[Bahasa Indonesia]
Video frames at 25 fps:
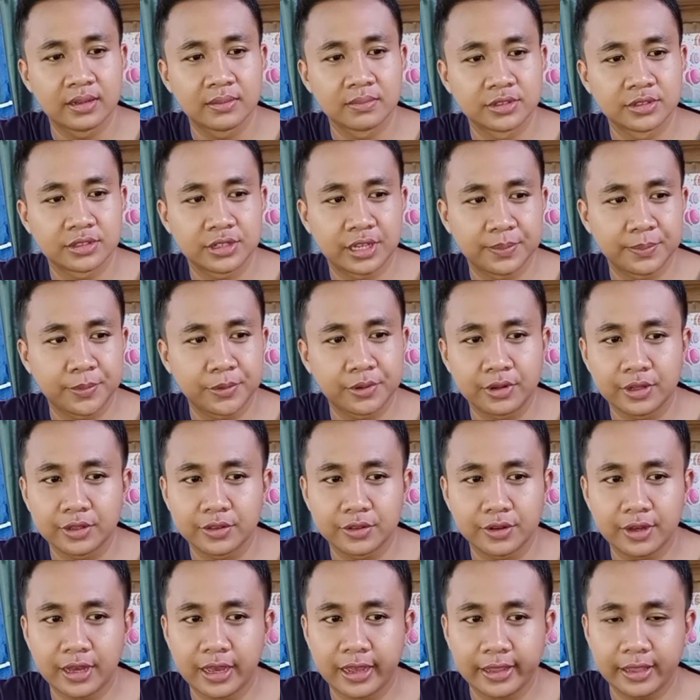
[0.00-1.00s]
meskipun
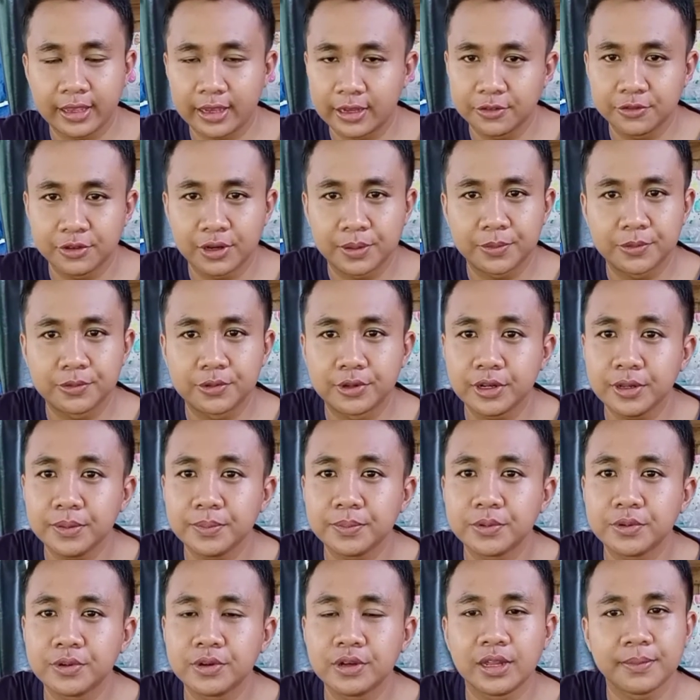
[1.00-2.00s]
itu hanya 20.000
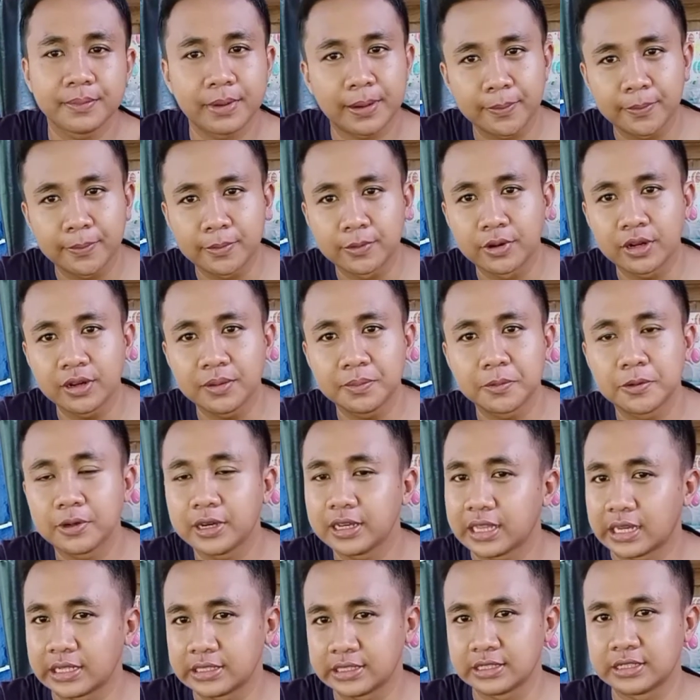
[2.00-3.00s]
ribu ribu
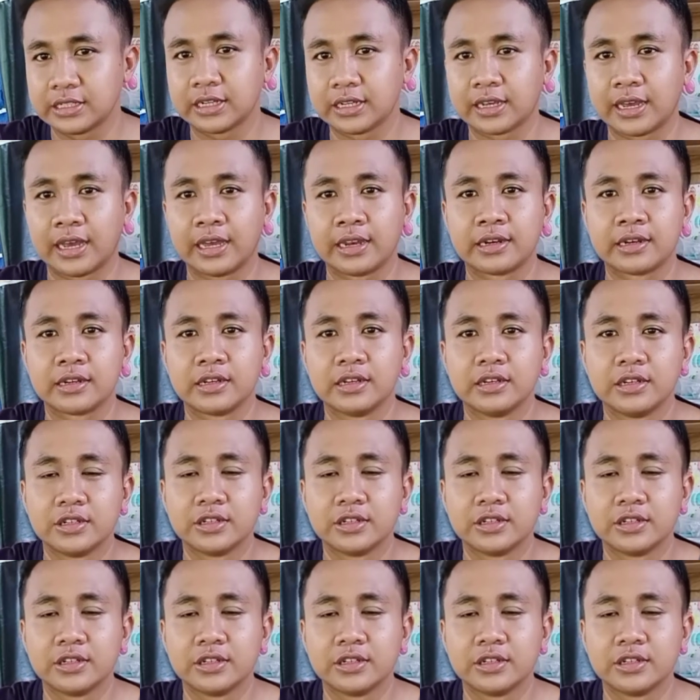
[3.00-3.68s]
kita sisihkan